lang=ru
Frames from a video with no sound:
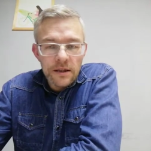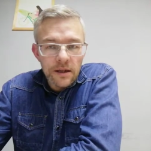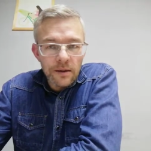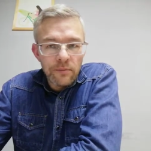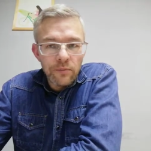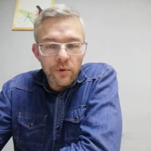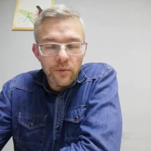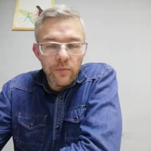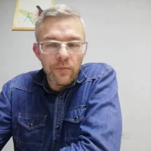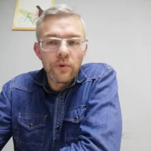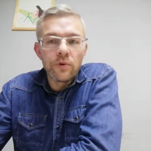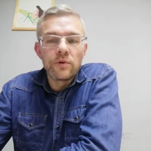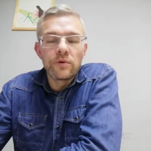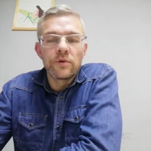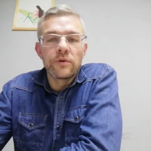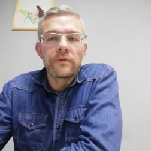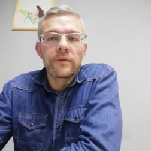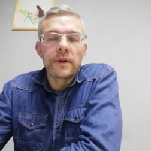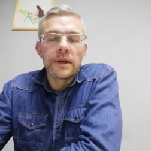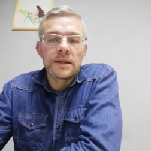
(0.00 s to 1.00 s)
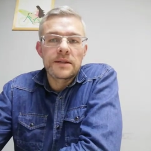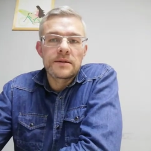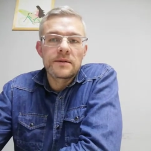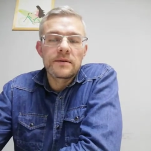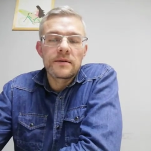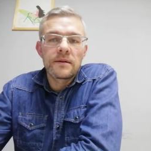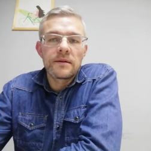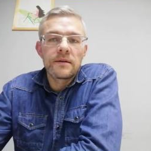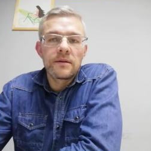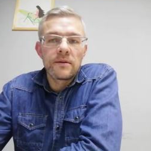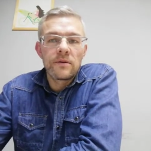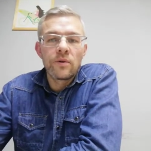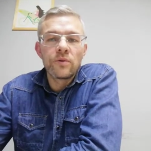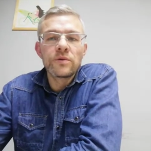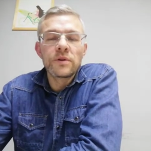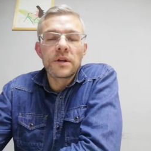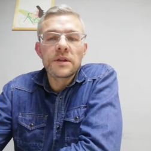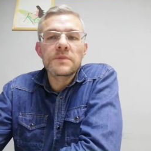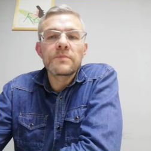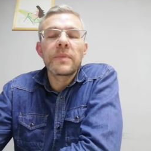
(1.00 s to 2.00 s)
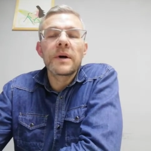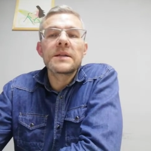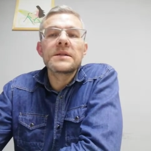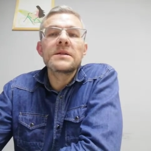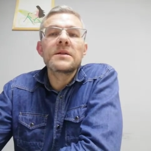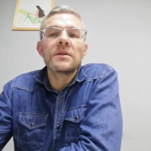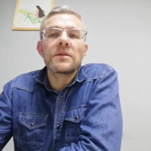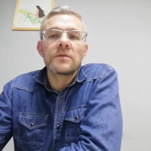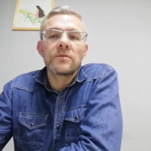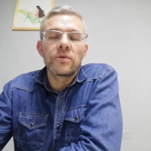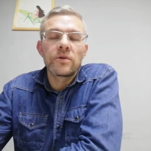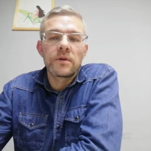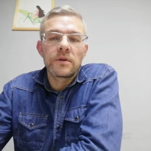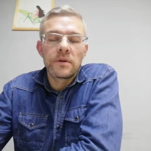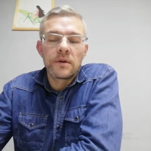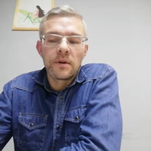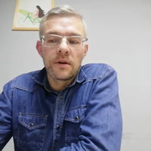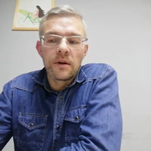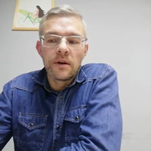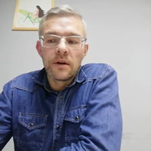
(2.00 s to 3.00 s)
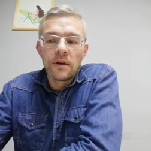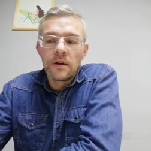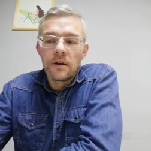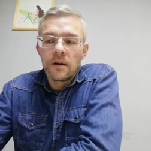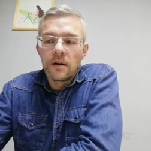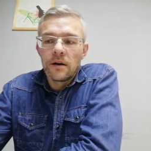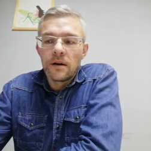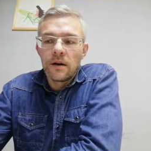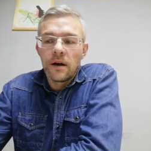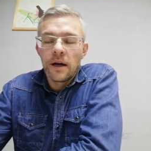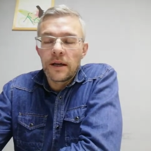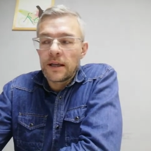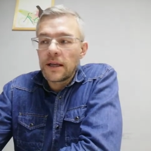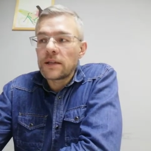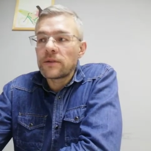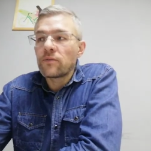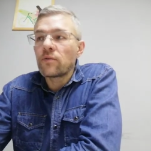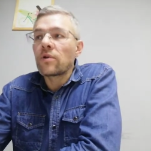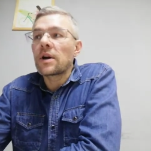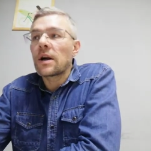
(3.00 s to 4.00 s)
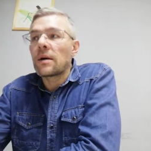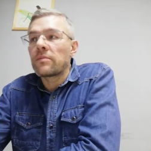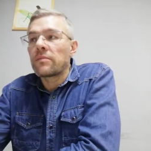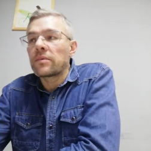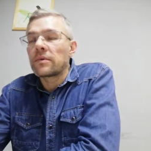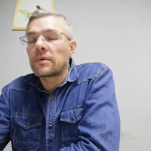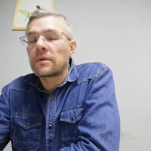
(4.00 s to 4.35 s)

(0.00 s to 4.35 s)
тобой полную власть. Он господин твой, а я твой раб.